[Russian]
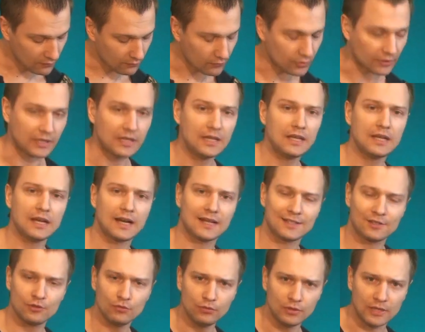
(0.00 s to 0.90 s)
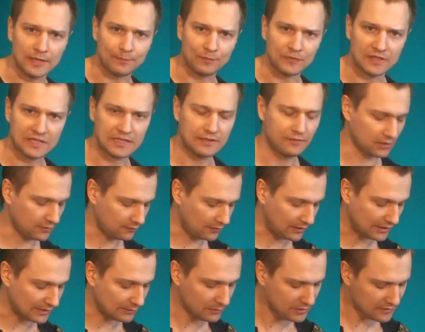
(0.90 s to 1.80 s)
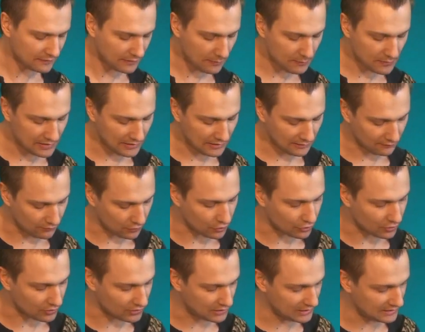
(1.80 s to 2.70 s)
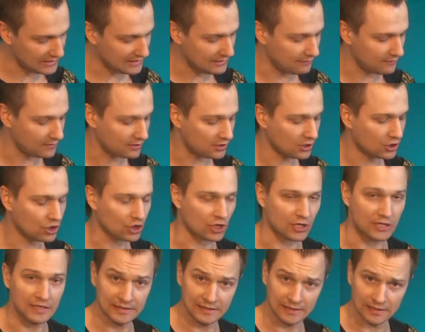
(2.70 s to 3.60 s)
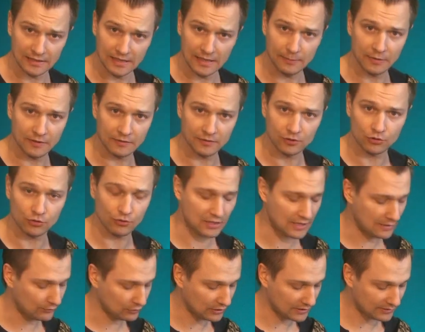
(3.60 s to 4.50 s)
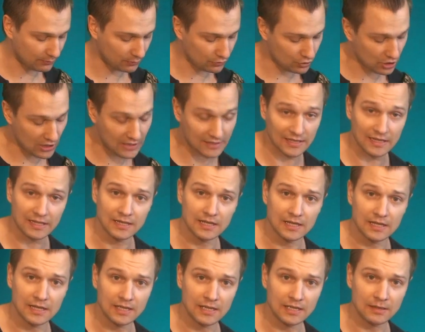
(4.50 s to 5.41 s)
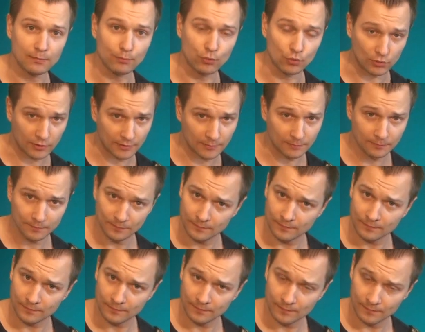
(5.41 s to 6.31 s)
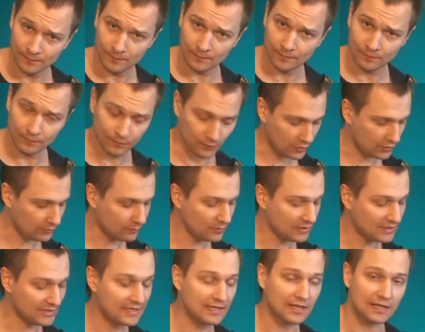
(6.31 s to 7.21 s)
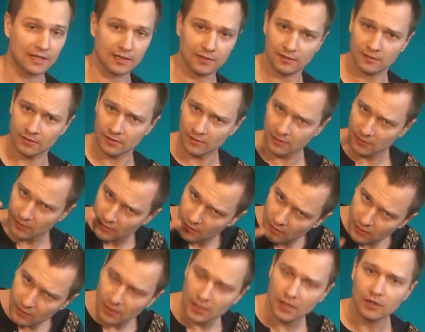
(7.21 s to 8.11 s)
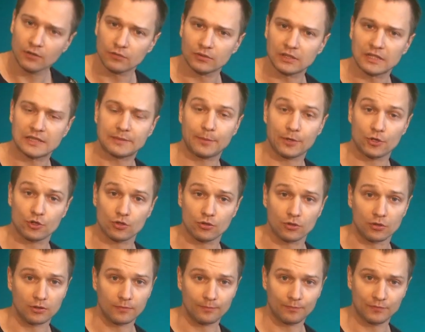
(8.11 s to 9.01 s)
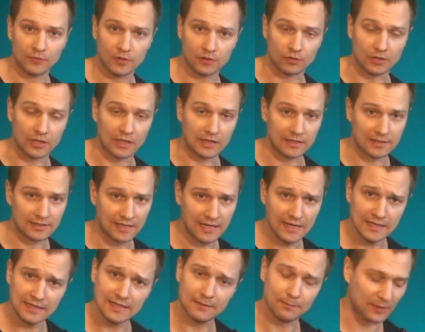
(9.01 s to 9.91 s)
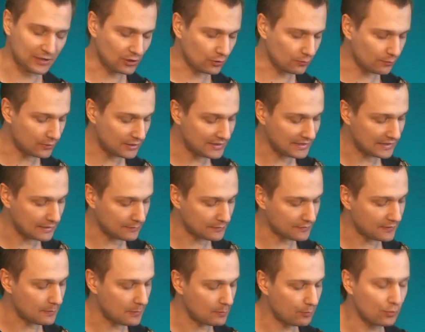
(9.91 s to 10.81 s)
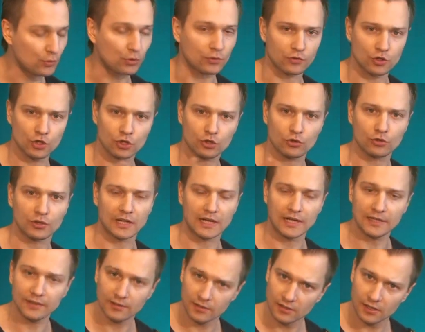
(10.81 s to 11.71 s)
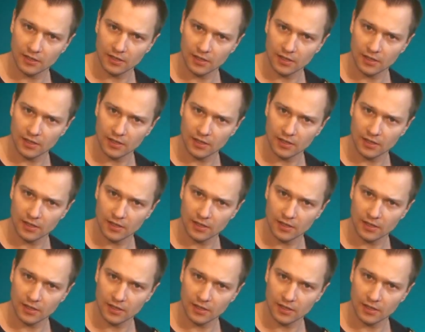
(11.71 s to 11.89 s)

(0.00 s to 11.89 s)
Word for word: вот, и отсюда, с девятого лада, мы с вами делаем вот что, 9, 6 на первой струне у нас получается пул. То есть мы сделали, у нас пришел сюда слайд, потом мы делаем с вами пул в шестой лад,